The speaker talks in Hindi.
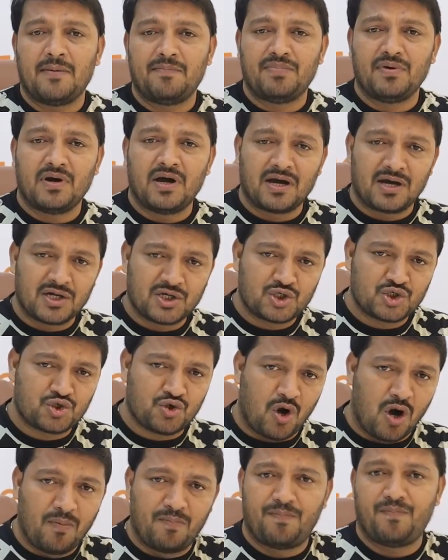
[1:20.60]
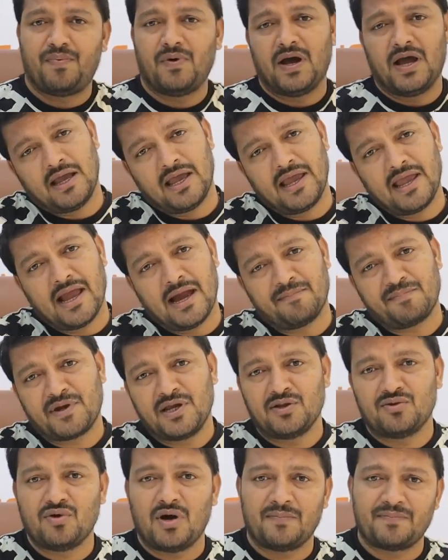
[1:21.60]
आप अगर शॉप है
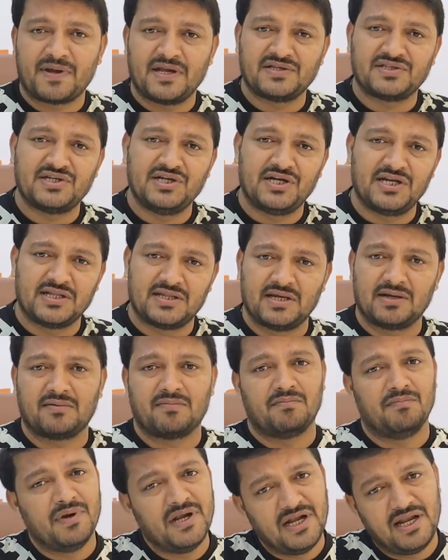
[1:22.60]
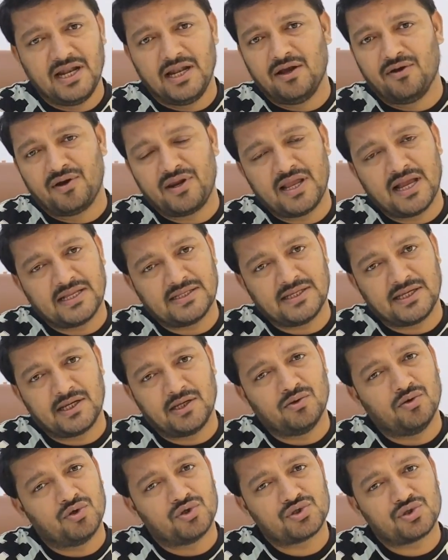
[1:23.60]
आपकी तो आपके सिटी तक भी डिलीवरी आ
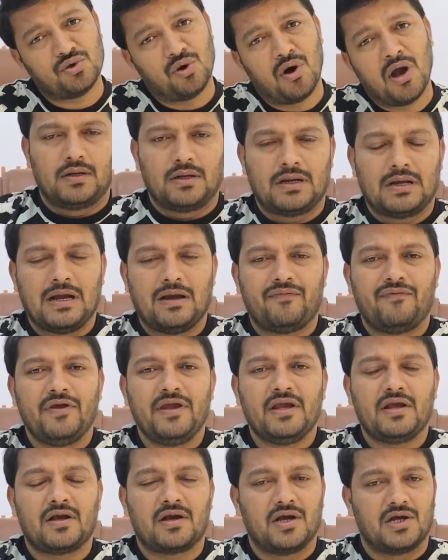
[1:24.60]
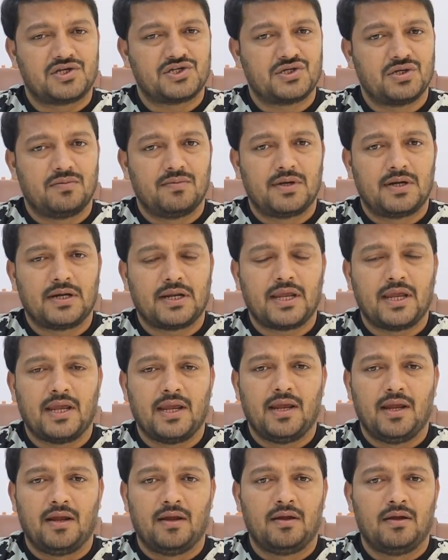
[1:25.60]
जाएगी दोस्तों काफ़ी कस्टमर
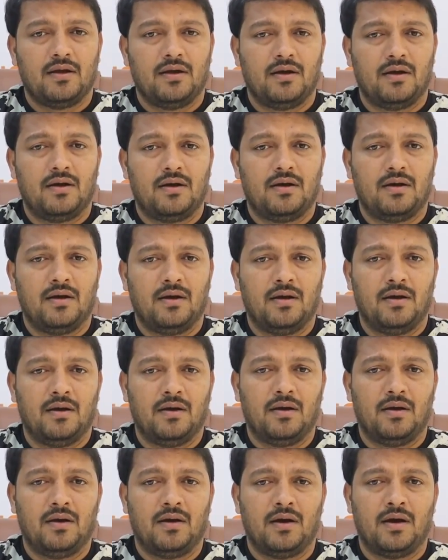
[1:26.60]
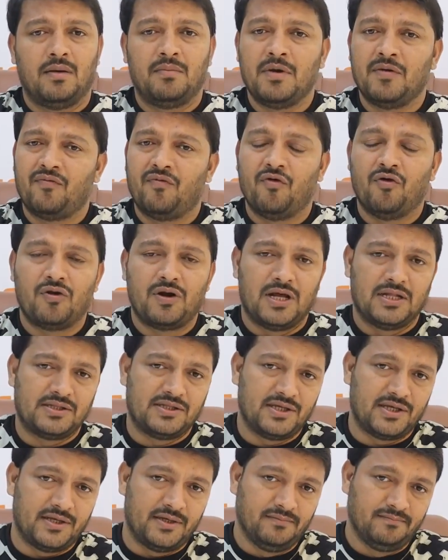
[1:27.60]
के आ, हमें फ़ोन
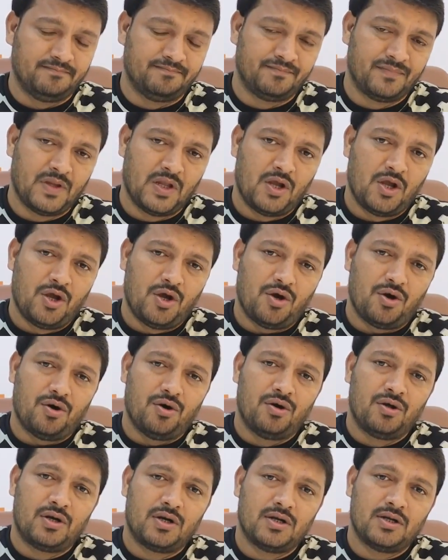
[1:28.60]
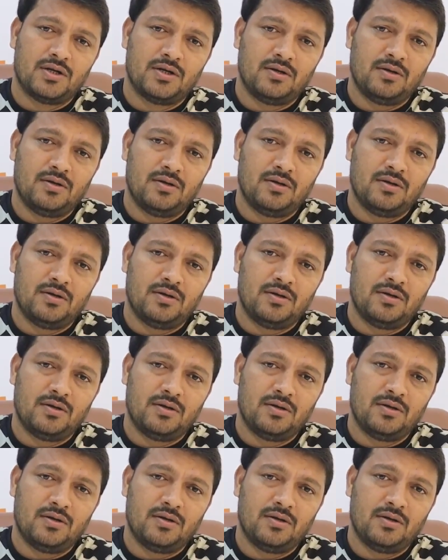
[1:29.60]
आते हैं और